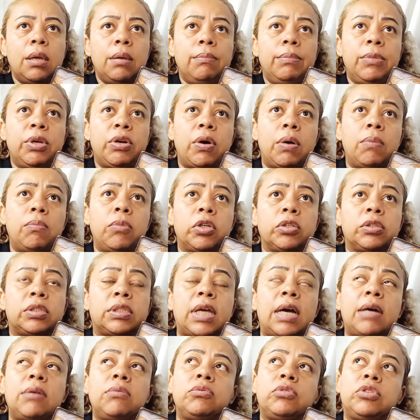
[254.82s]
Meu amor,
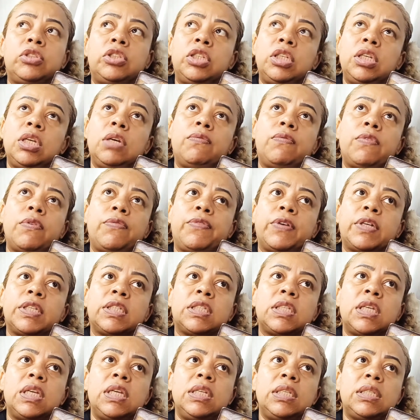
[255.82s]
tal tá dia eu vou
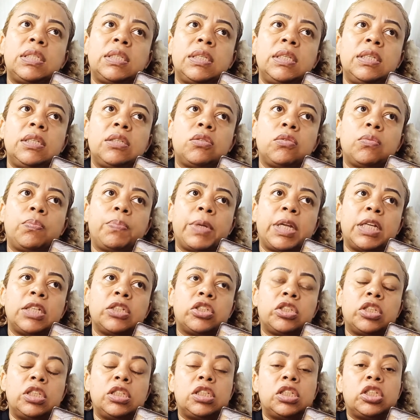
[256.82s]
fazer isso e isso pra
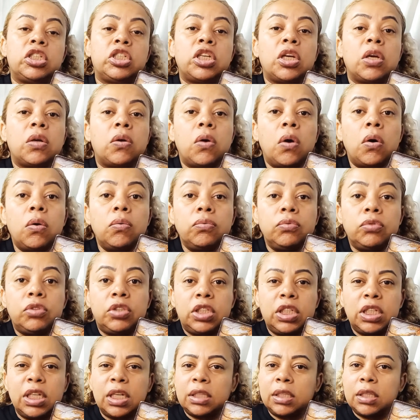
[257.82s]
gente. Chegou o
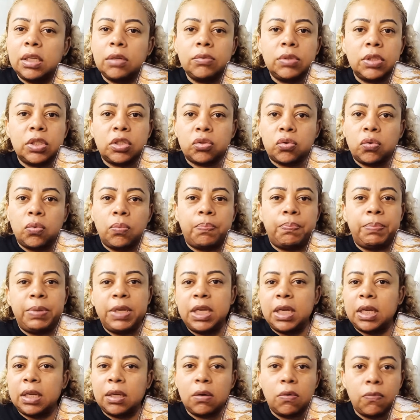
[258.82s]
dia, deu
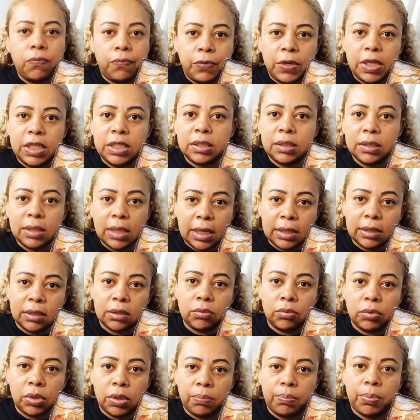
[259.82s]
desculpinha, não fez
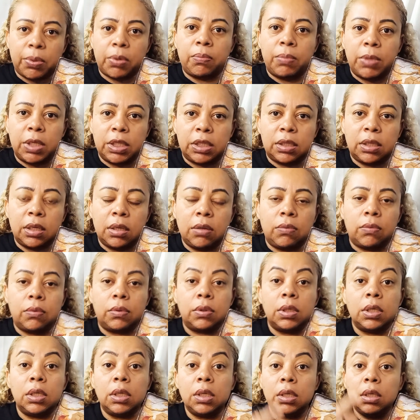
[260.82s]
nada do que
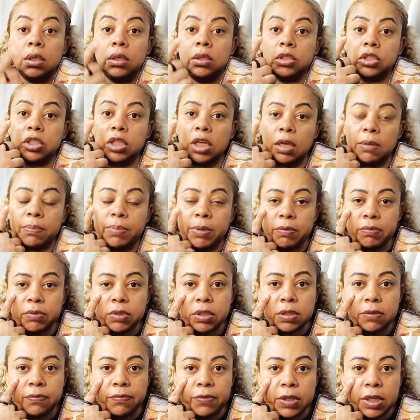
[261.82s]
prometeu. Já é para
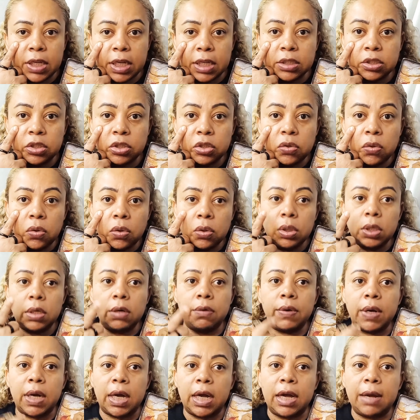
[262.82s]
você ficar de olho,
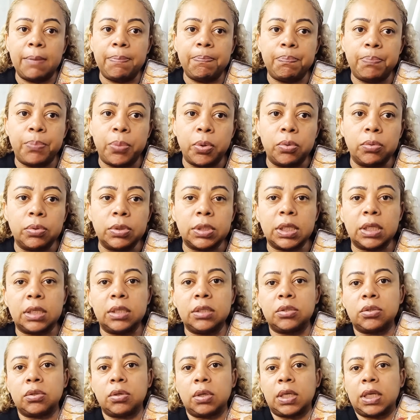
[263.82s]
é uma raposa
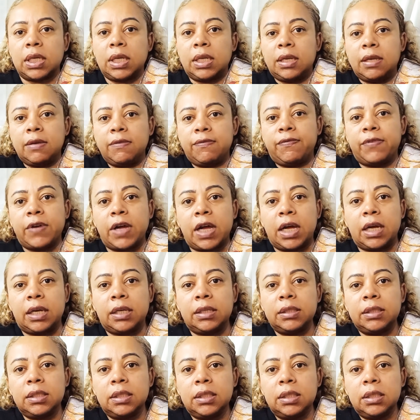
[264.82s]
que só quer
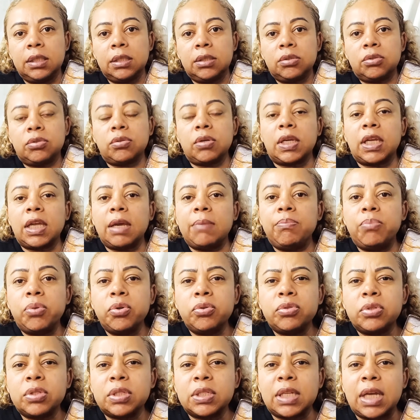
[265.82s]
levar só quer
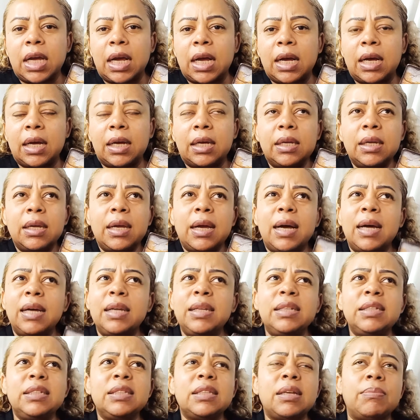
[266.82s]
buscar.
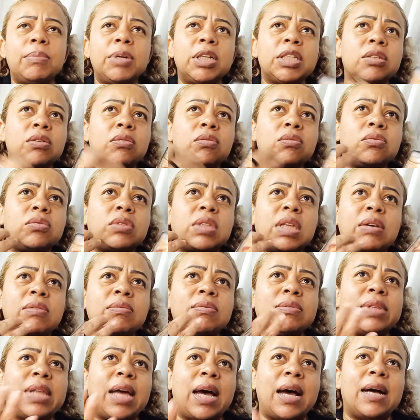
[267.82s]
Ai, linda, mas eu não tenho
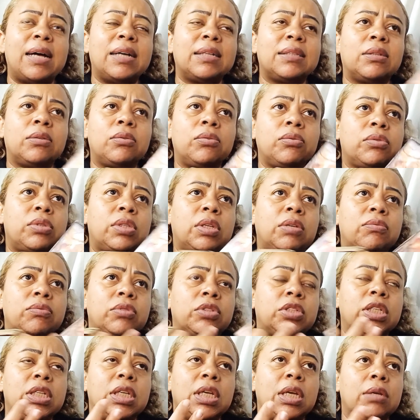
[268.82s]
nada, eu não
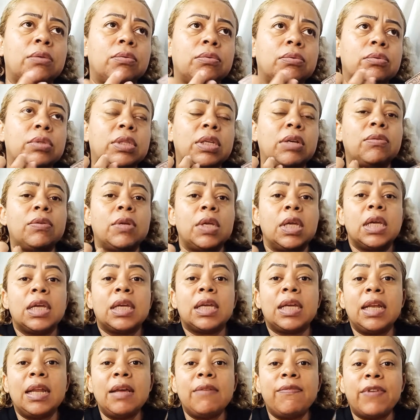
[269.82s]
tenho dinheiro, eu não tenho.
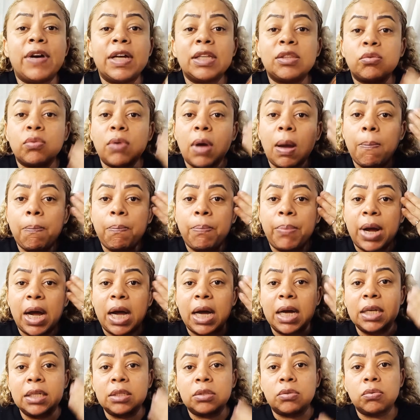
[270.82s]
Quer levar a tua
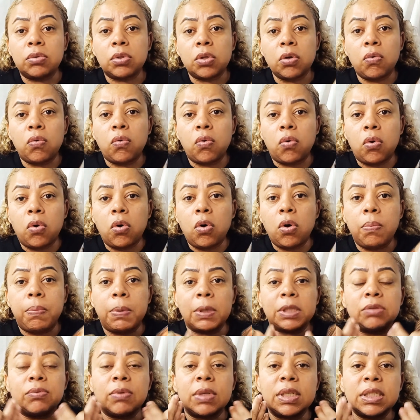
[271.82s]
paz, o teu
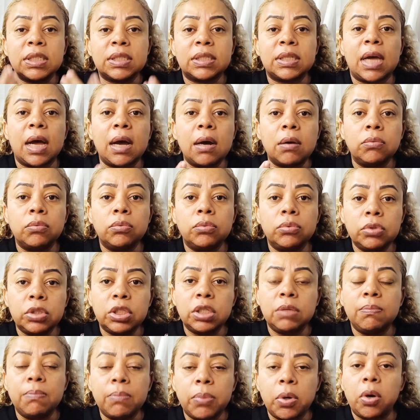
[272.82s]
corpo, a tua
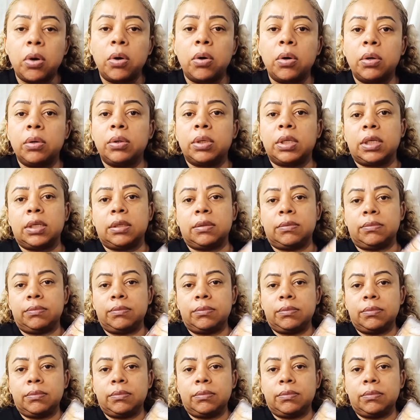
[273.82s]
saúde embora.